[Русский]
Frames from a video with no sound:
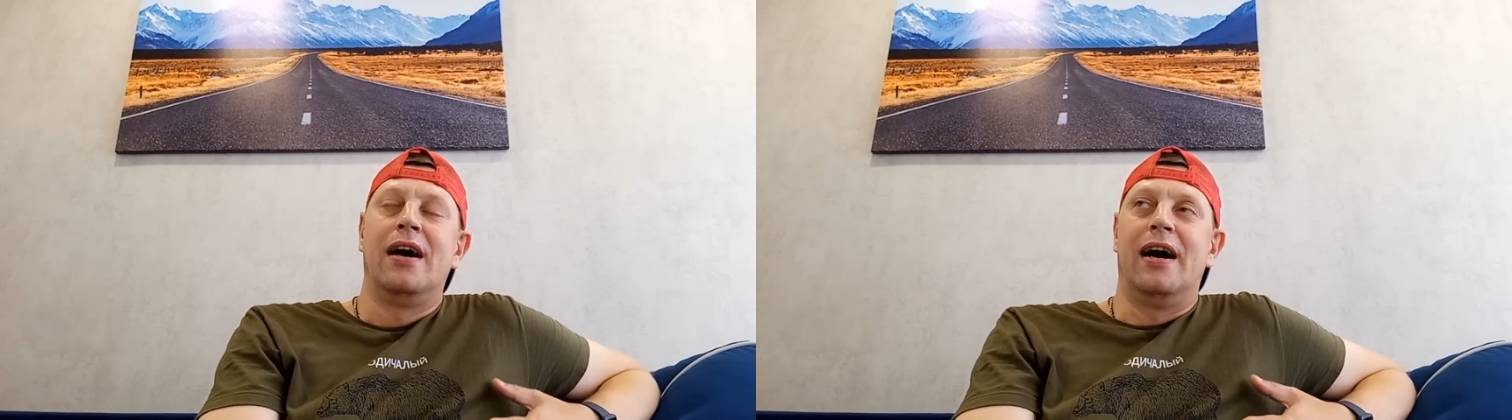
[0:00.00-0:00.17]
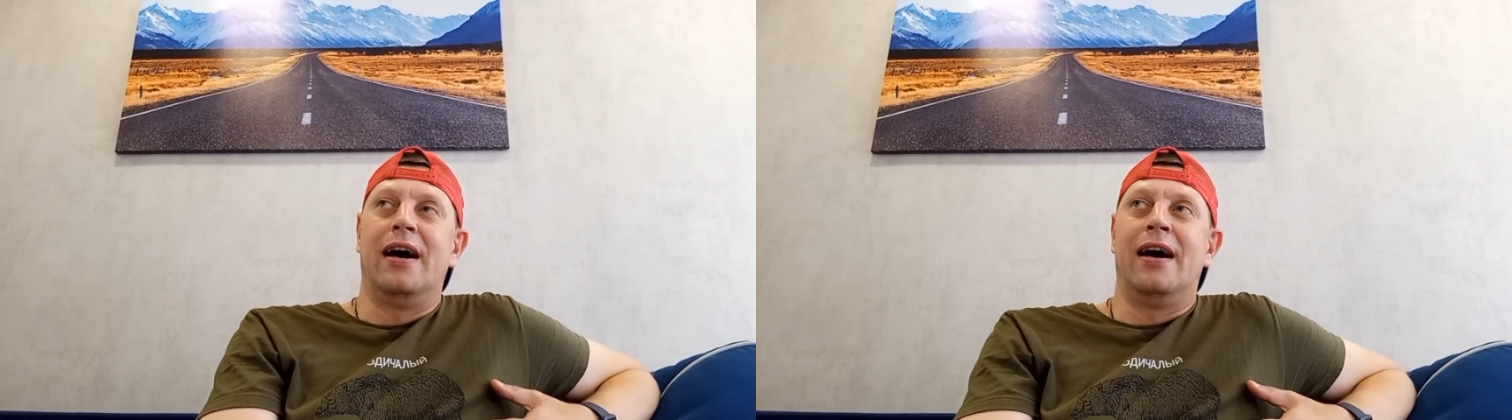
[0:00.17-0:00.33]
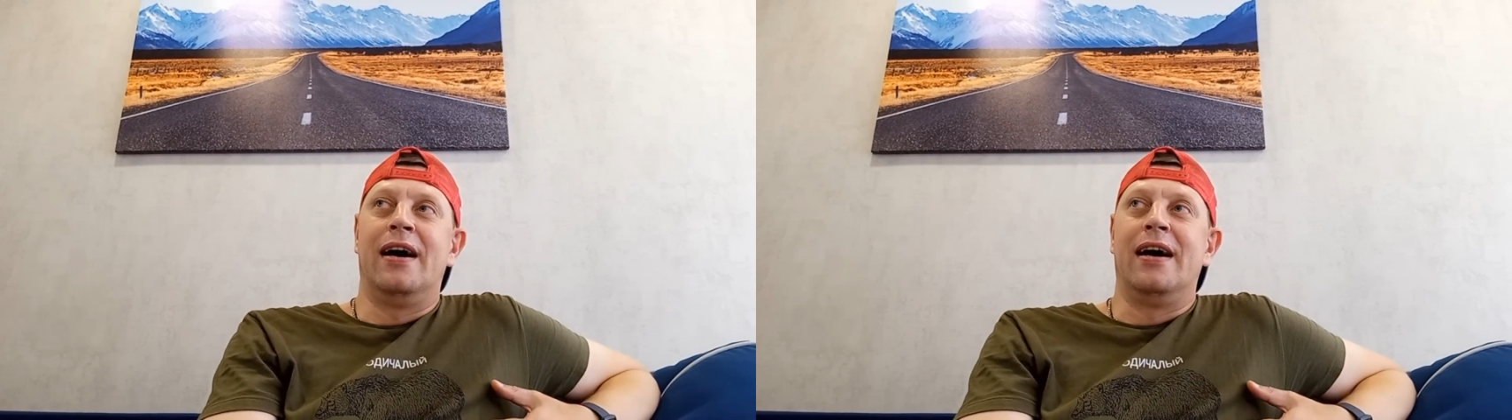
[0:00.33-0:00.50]

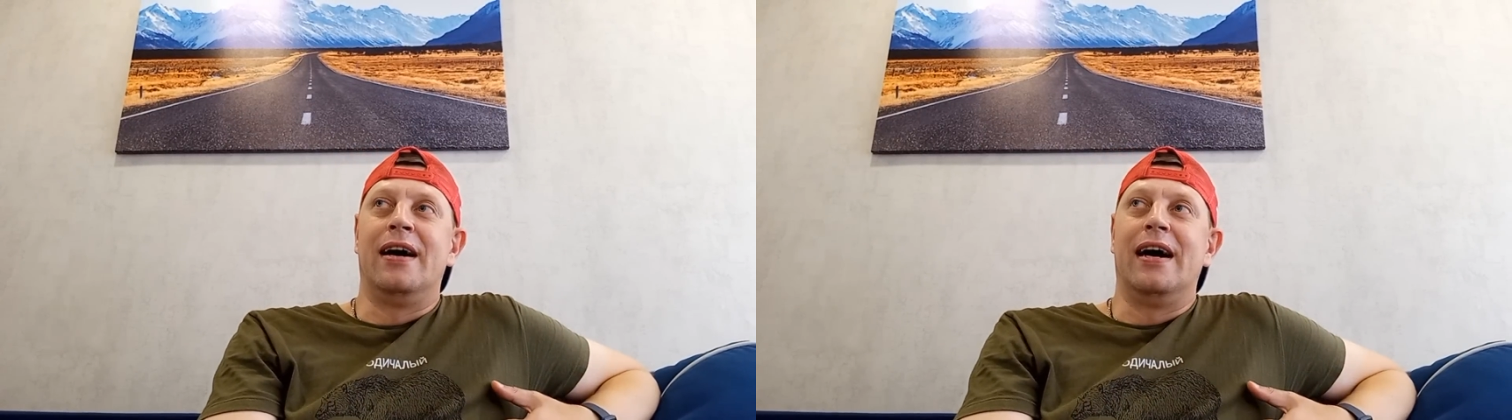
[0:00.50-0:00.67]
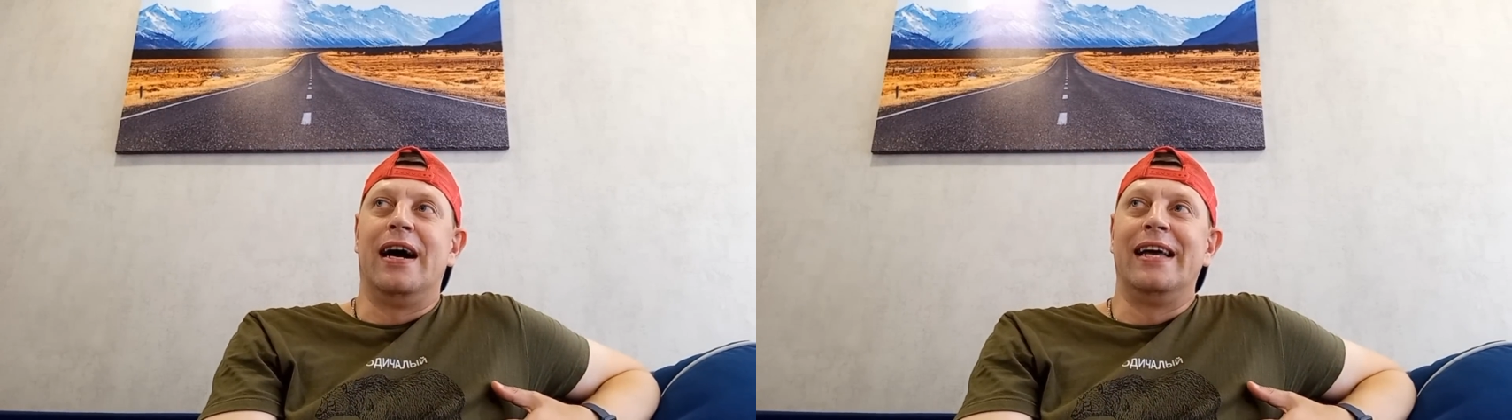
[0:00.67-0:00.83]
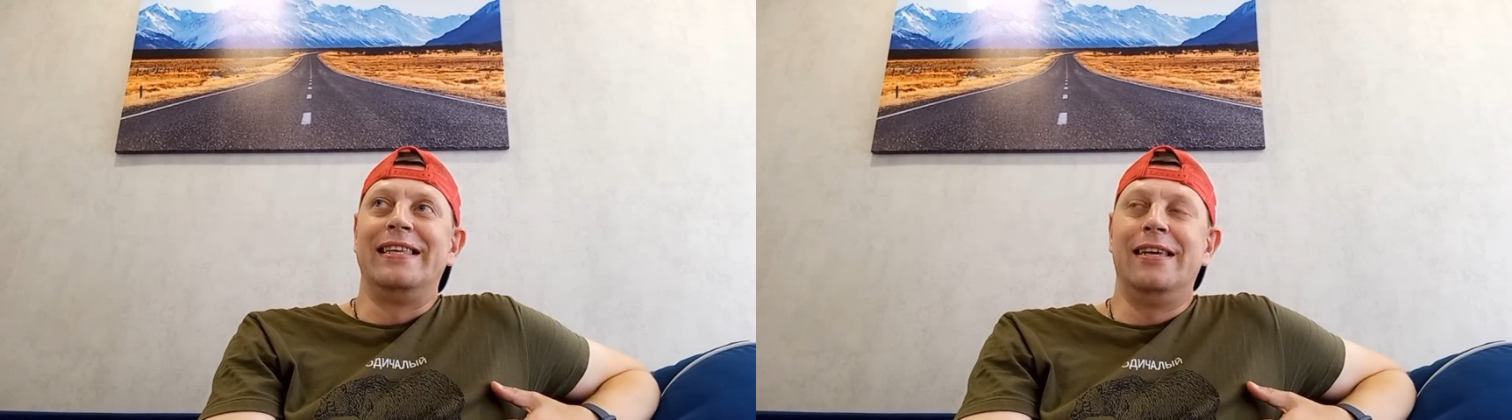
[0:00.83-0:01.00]

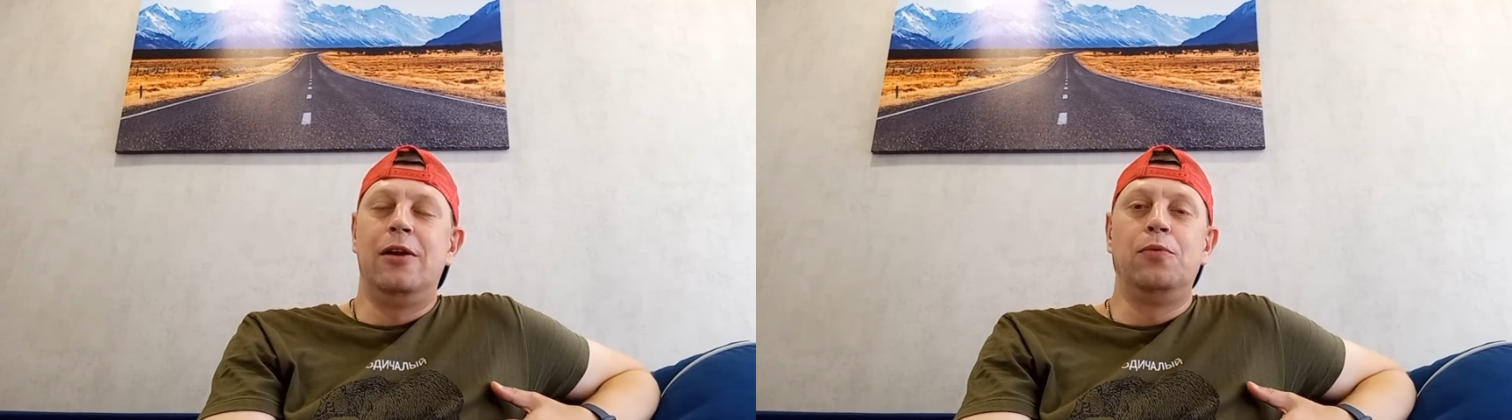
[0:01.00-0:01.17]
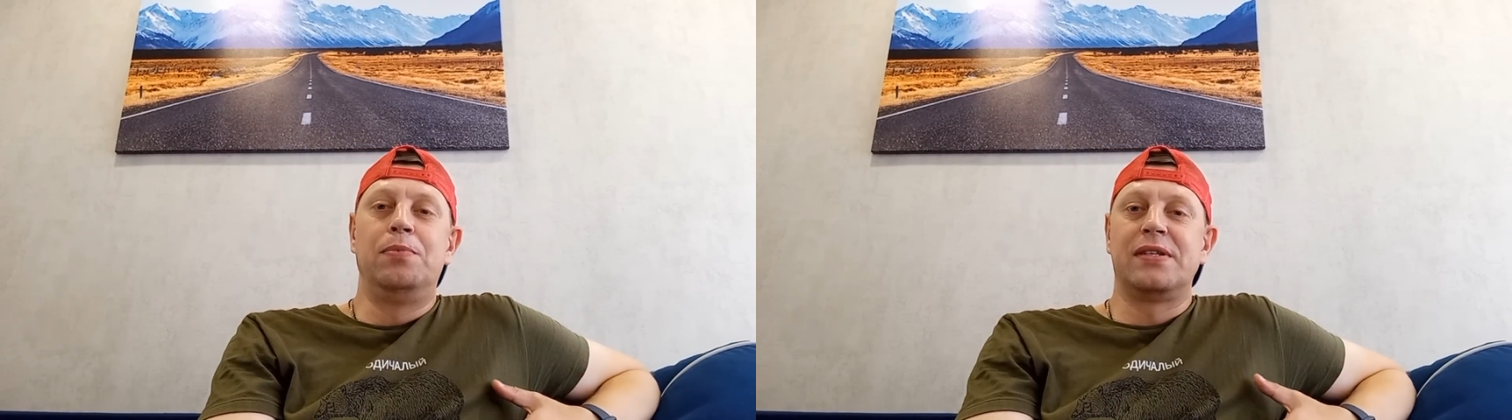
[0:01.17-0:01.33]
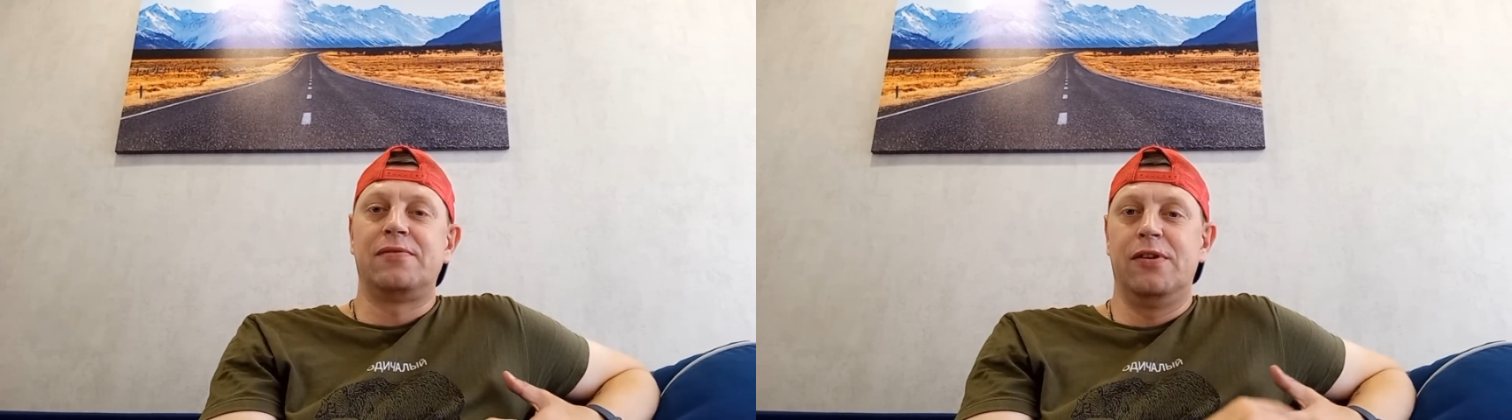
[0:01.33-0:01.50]
А, они
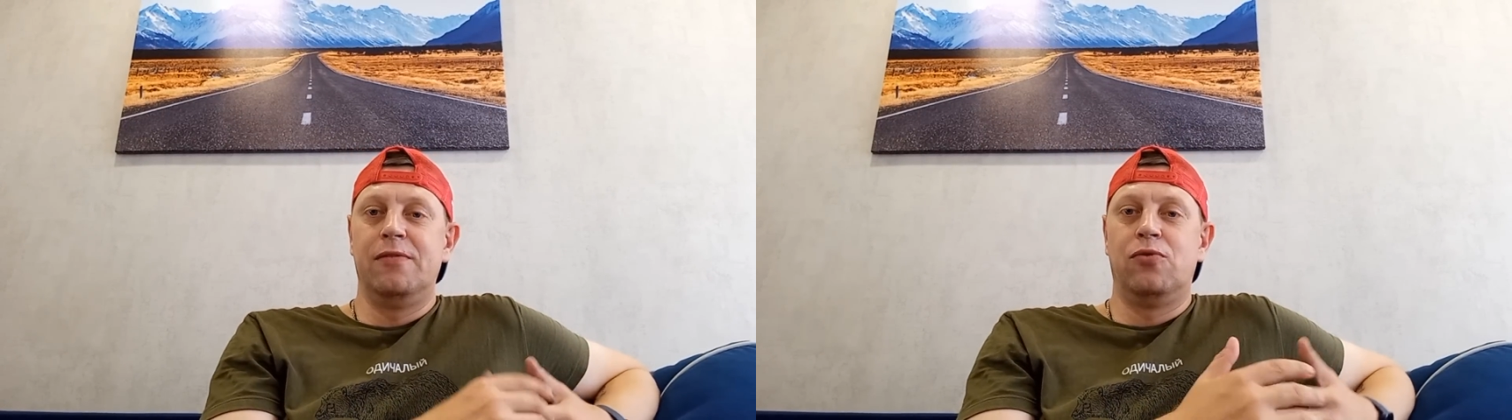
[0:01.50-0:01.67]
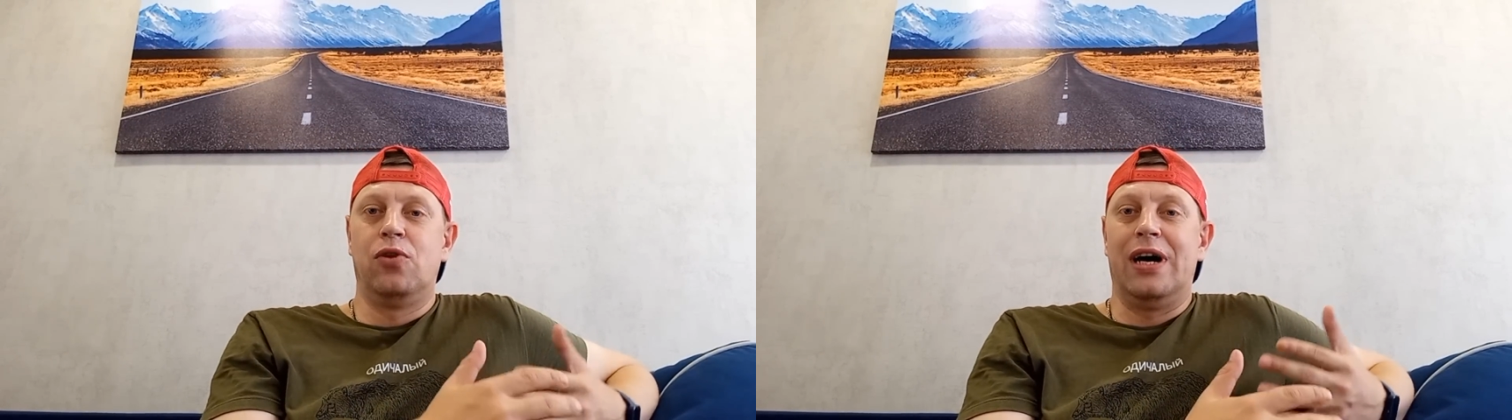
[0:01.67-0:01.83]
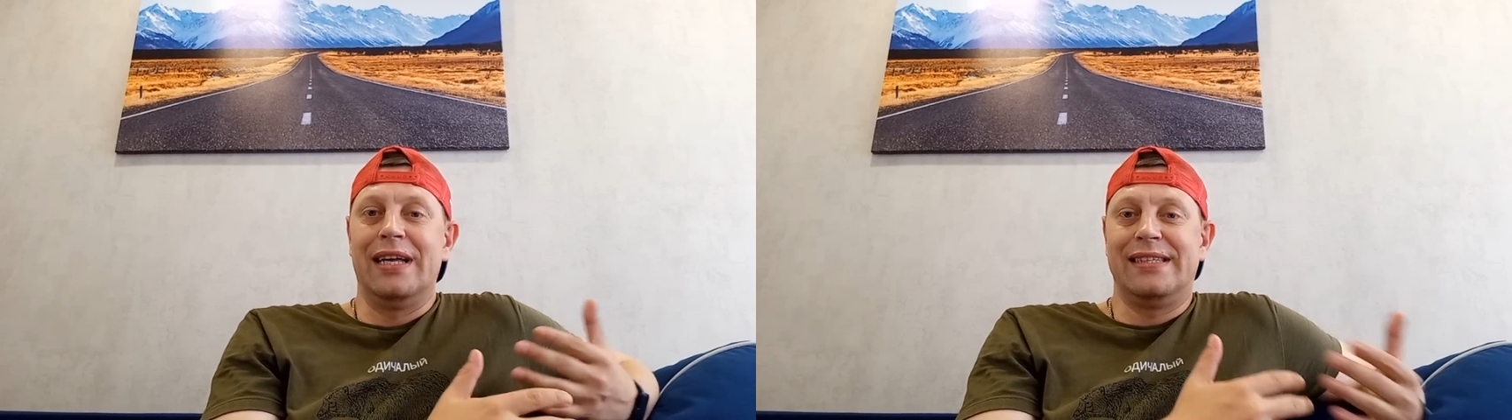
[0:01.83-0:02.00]
любят
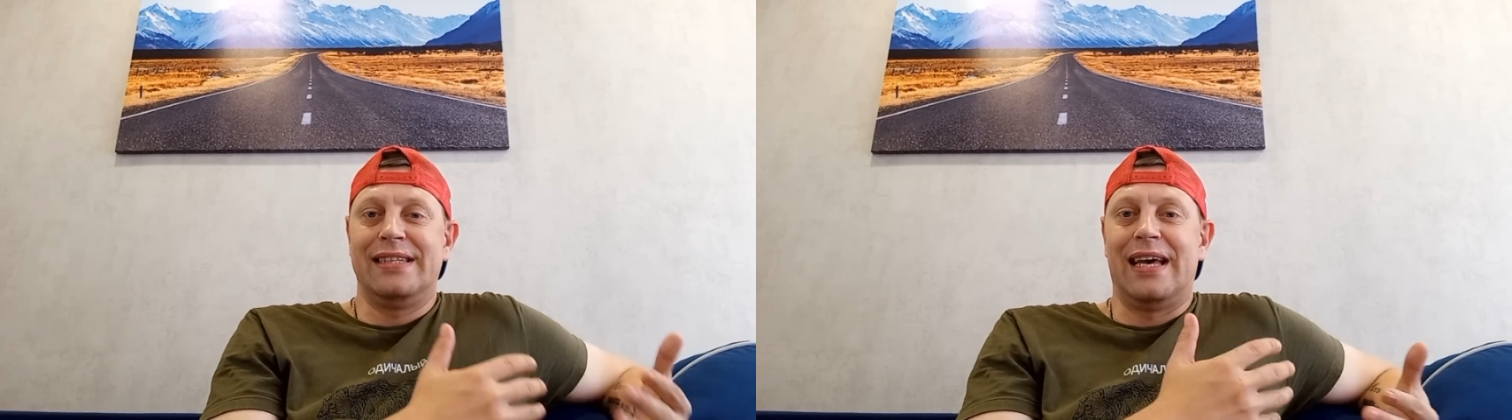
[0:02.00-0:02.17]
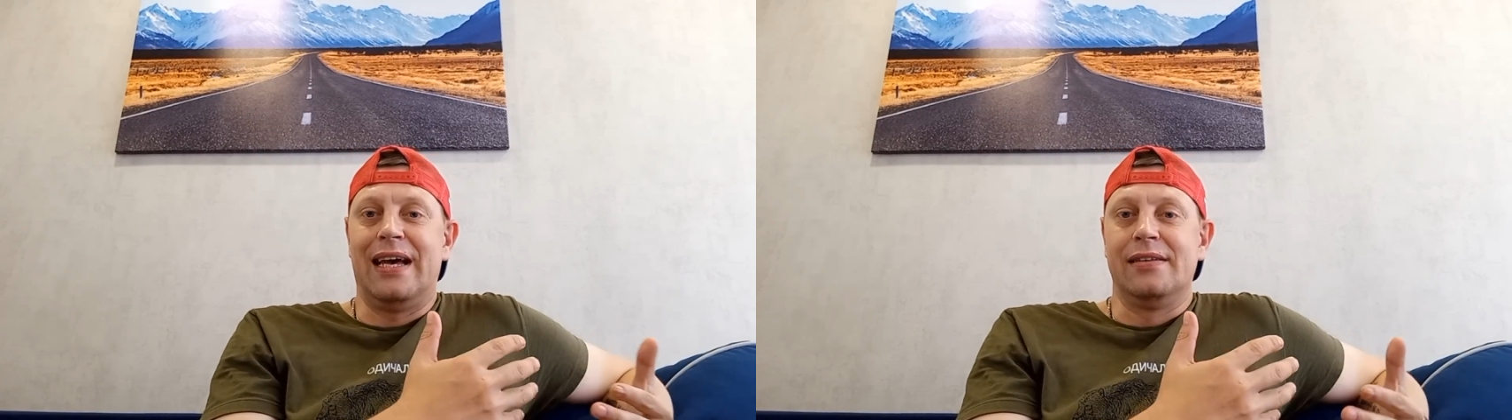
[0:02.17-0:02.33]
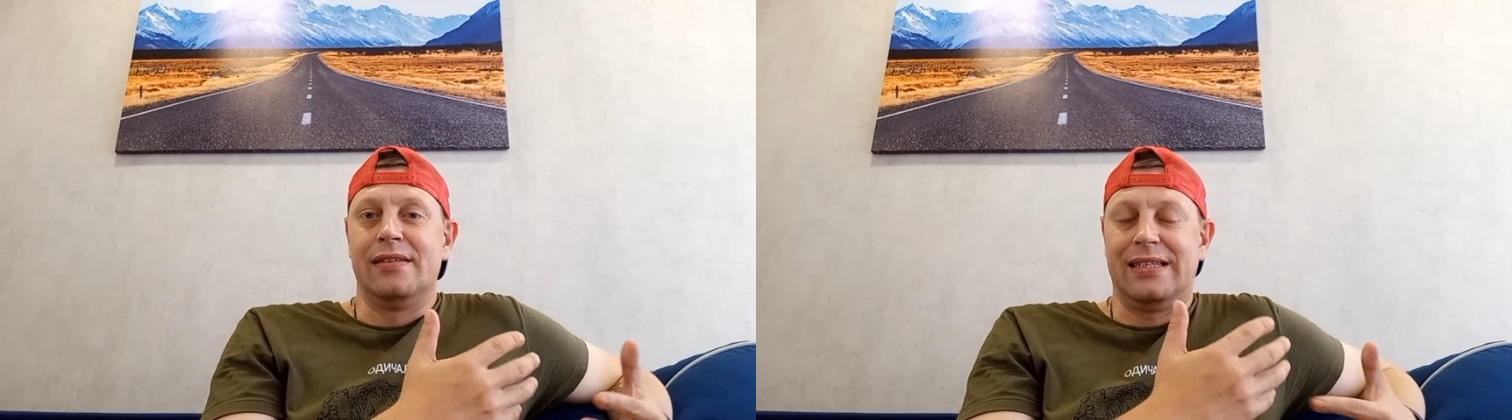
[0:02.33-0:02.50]
своего отца,